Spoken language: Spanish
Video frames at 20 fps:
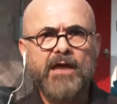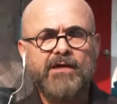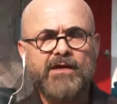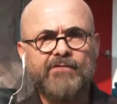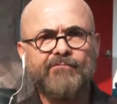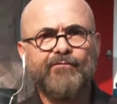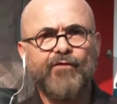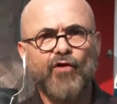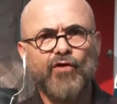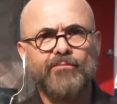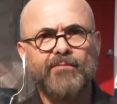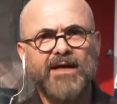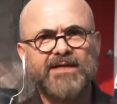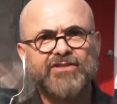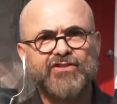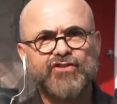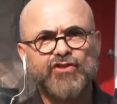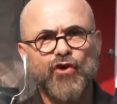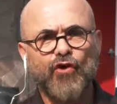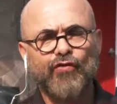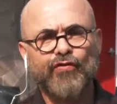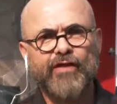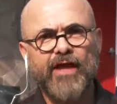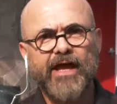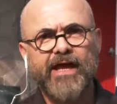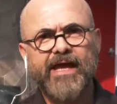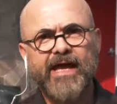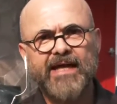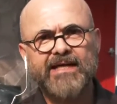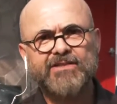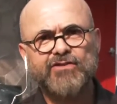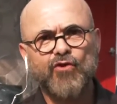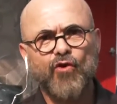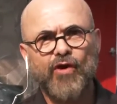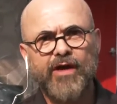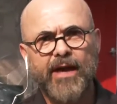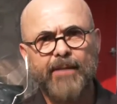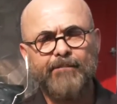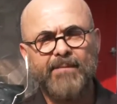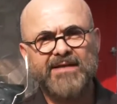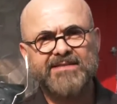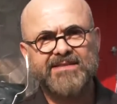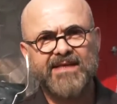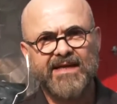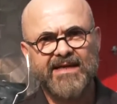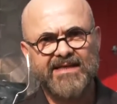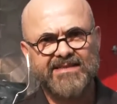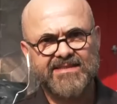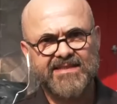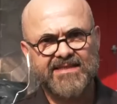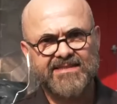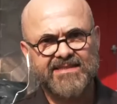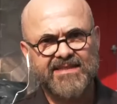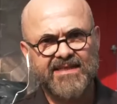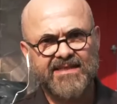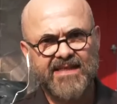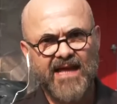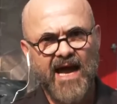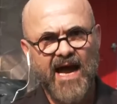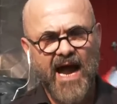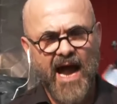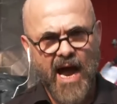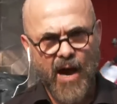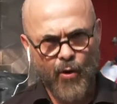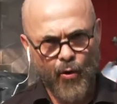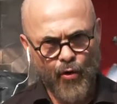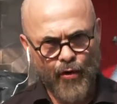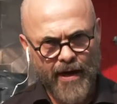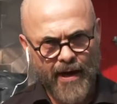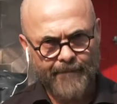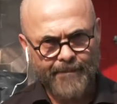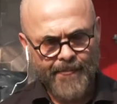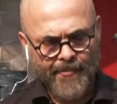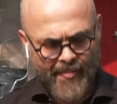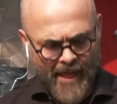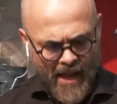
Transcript: información de qué es lo que más se necesita ahora.